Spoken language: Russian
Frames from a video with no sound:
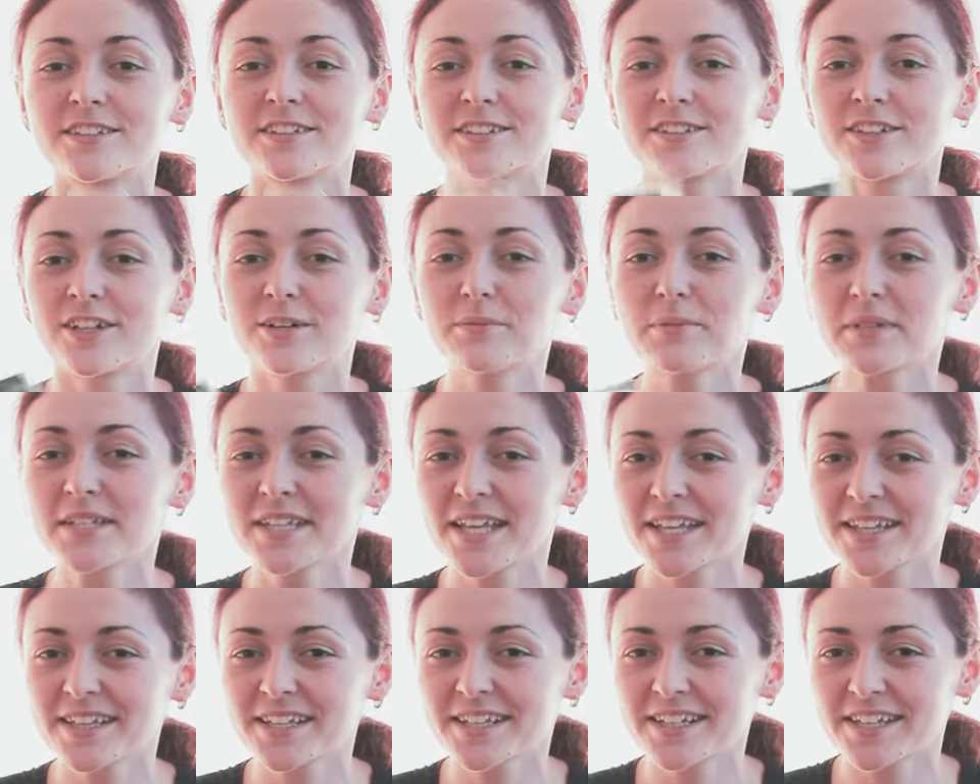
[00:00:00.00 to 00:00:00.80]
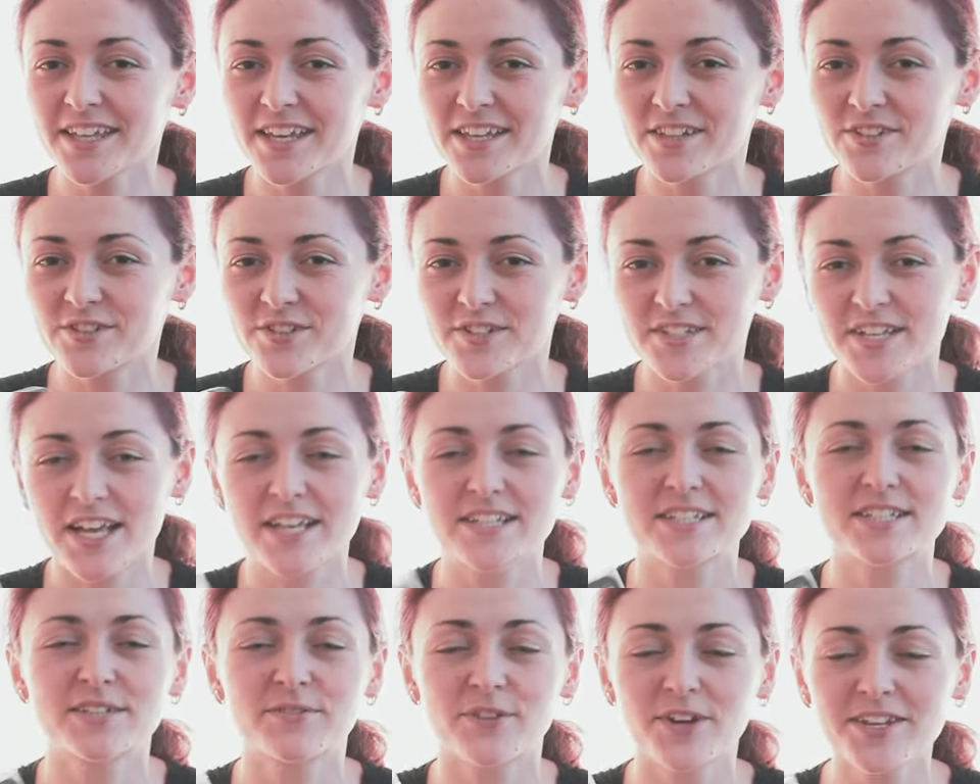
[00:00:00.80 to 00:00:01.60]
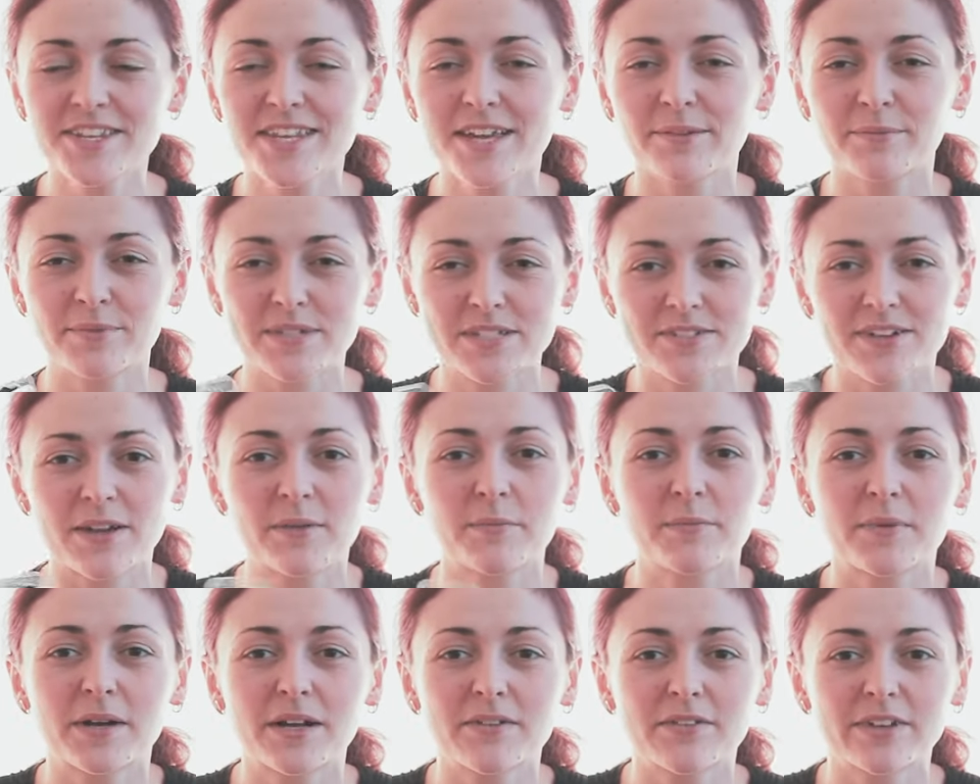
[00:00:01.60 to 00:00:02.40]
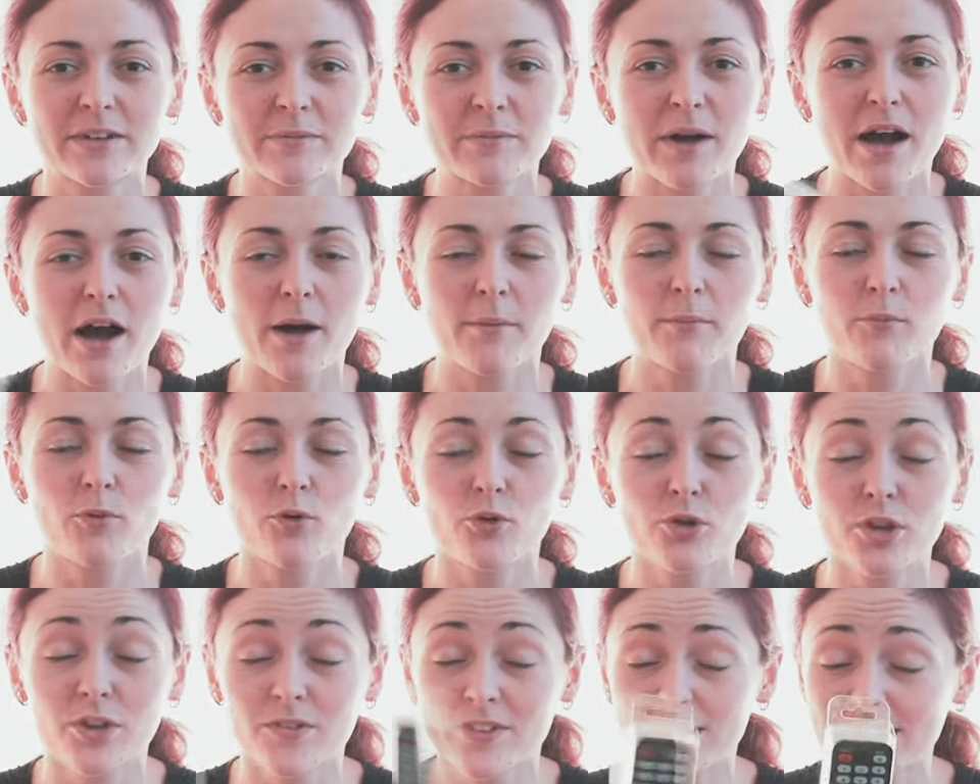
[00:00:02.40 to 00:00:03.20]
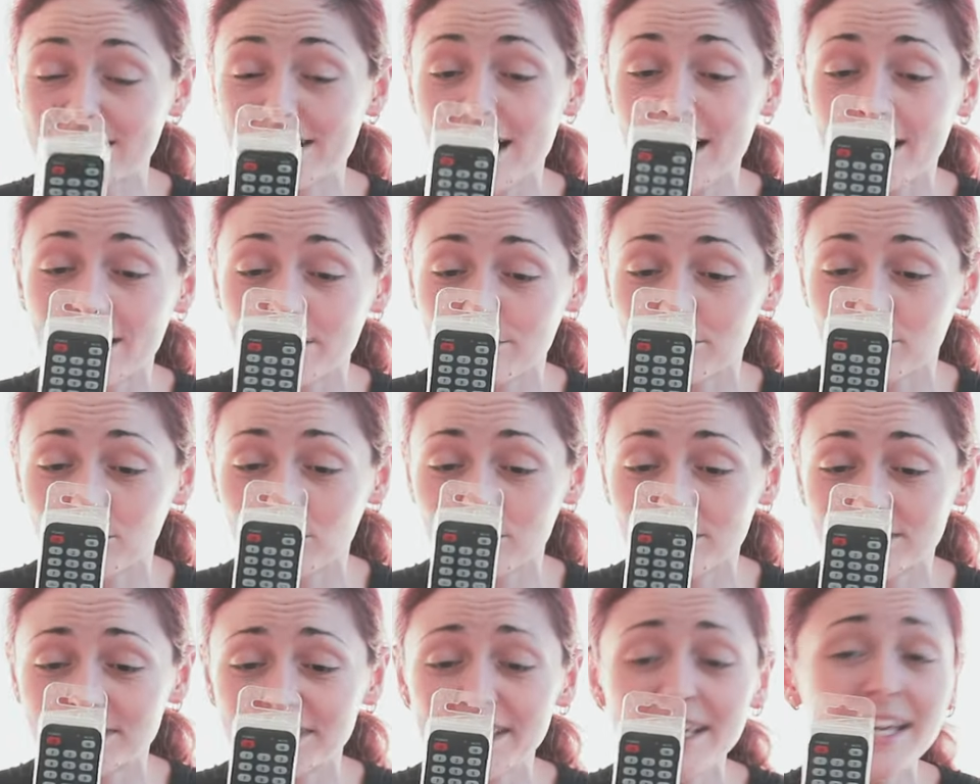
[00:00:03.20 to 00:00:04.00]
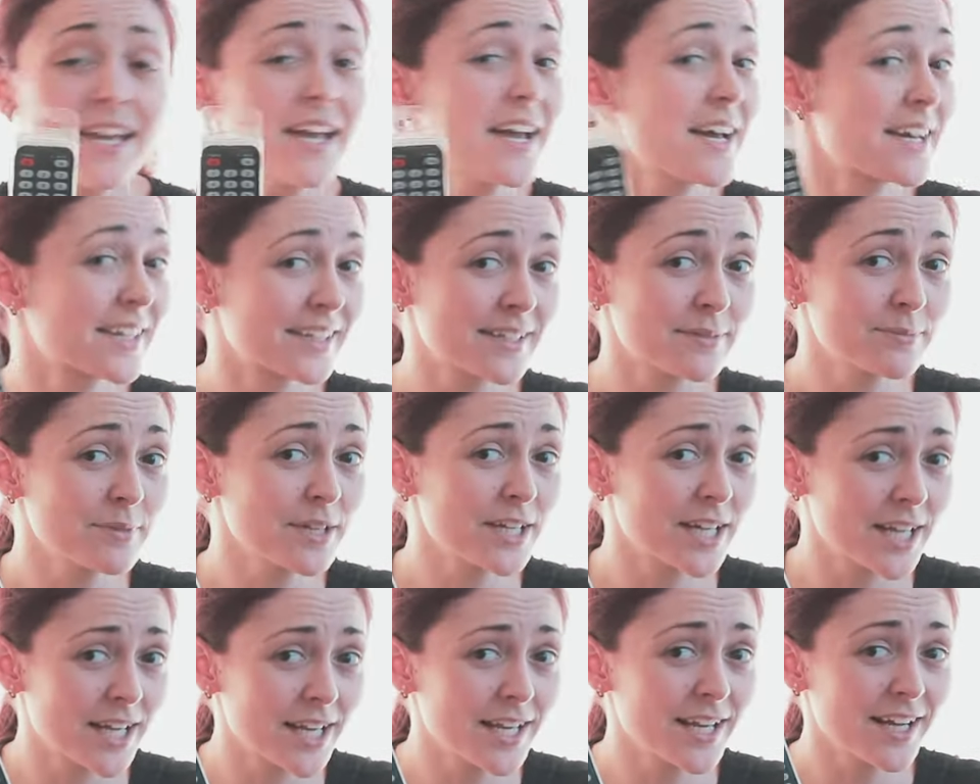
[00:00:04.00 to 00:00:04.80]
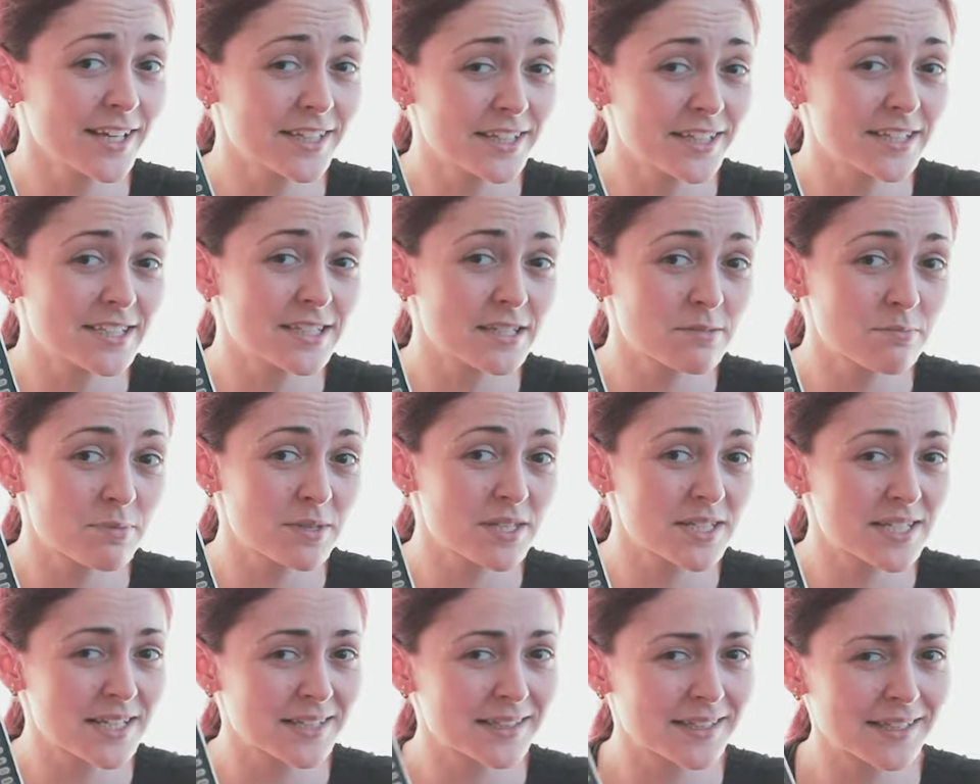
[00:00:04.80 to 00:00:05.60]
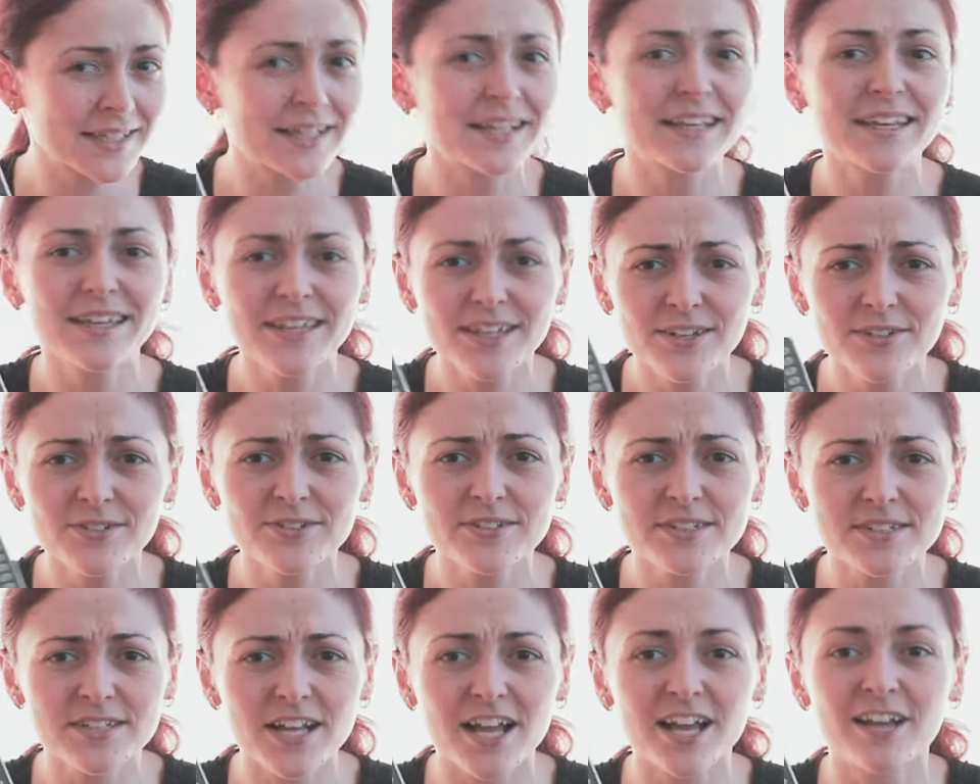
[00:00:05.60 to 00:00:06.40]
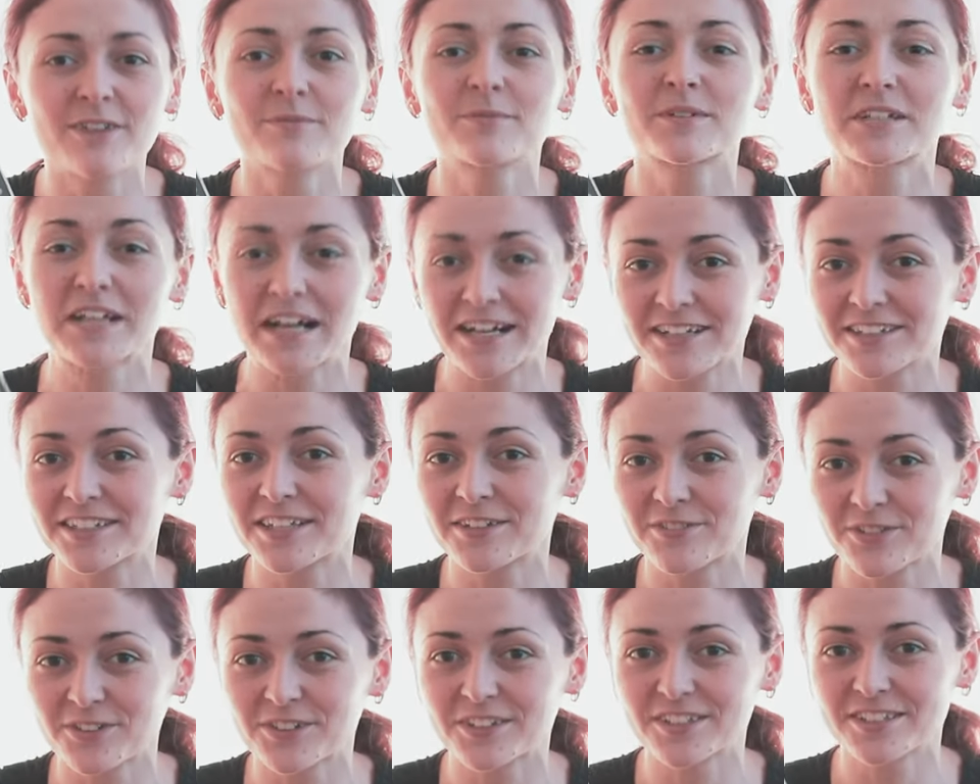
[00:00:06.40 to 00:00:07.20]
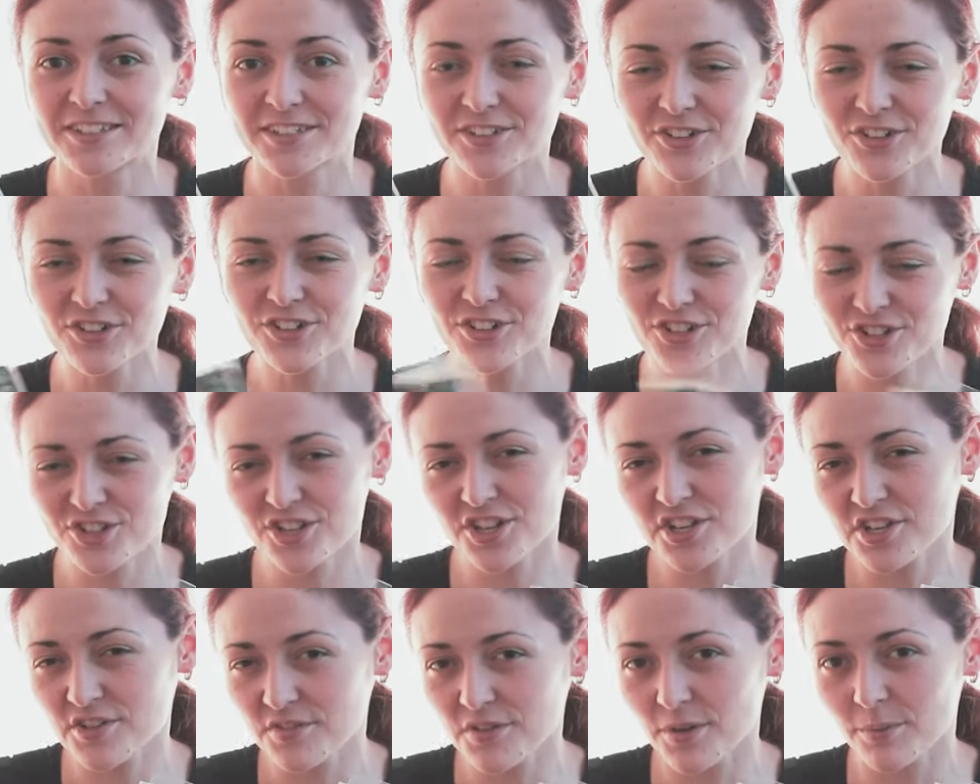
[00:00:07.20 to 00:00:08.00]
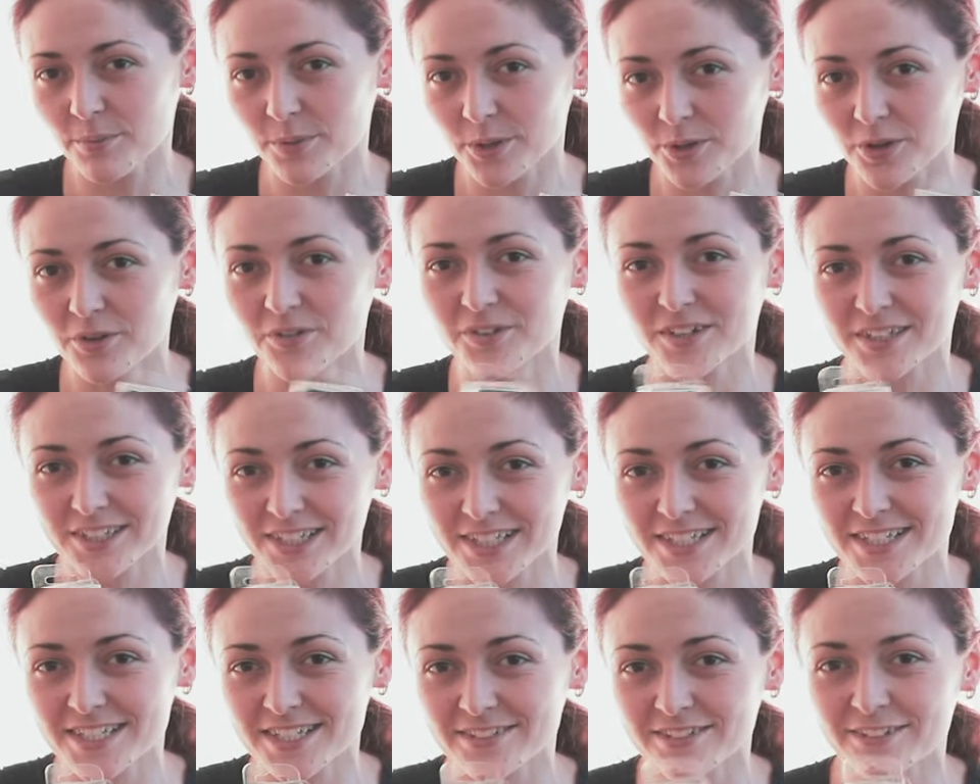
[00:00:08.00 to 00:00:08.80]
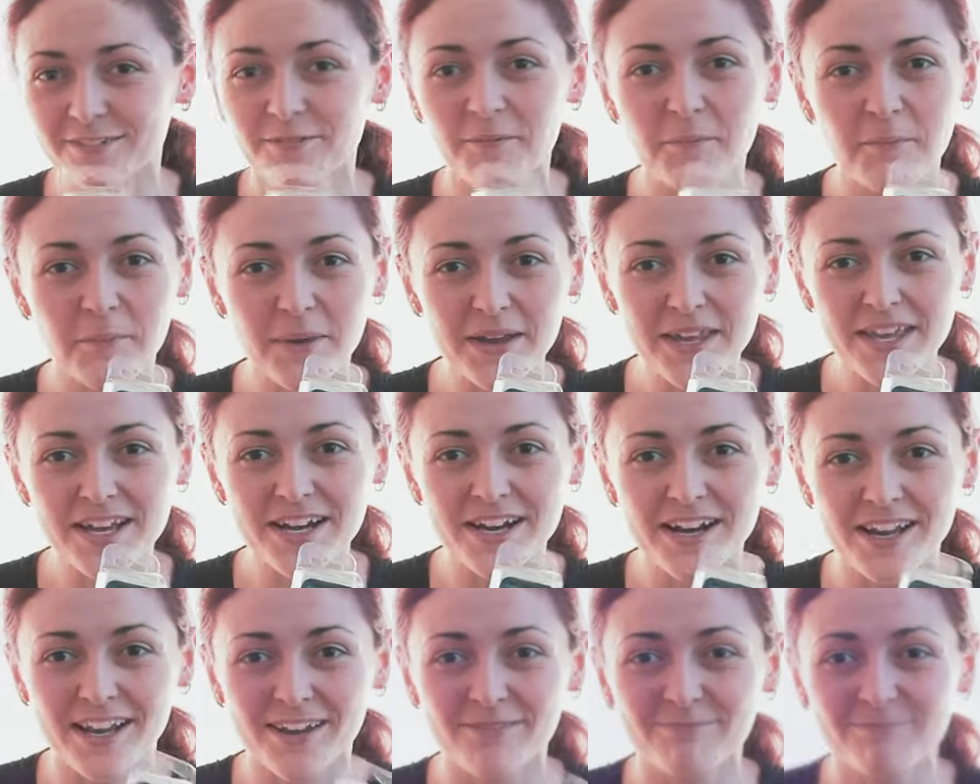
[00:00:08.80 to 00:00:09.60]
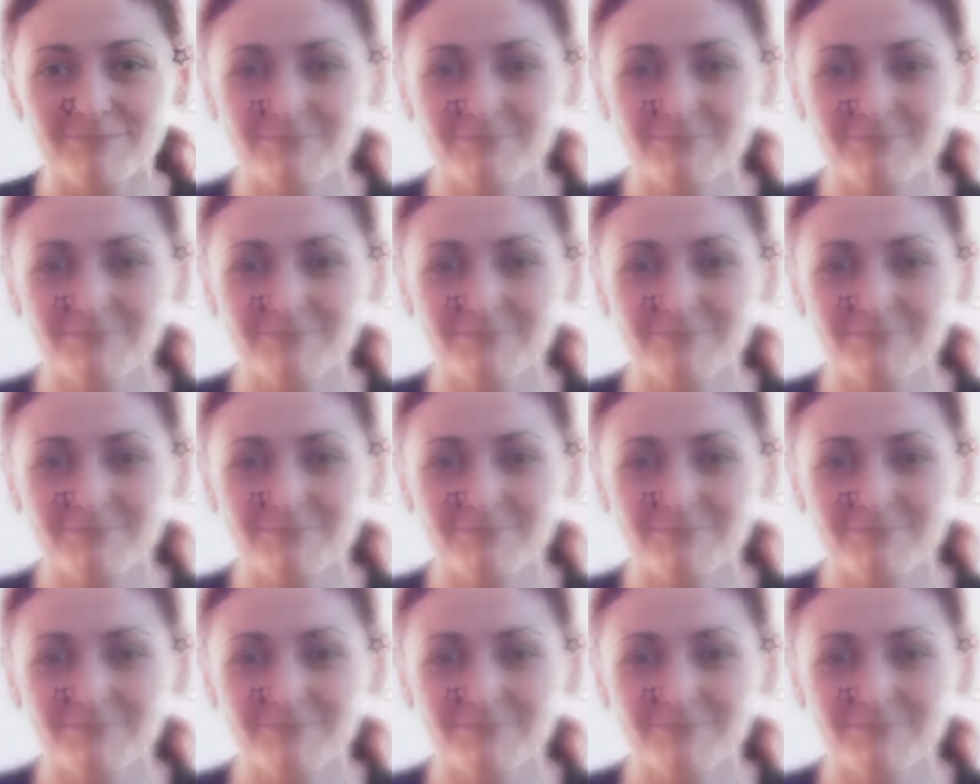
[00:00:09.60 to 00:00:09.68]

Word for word: Добрый день, дорогие друзья! Сегодня мы с вами поговорим об универсальном пульте RML1153 и узнаем, как его настроить и что же в нем такого классного. Поехали!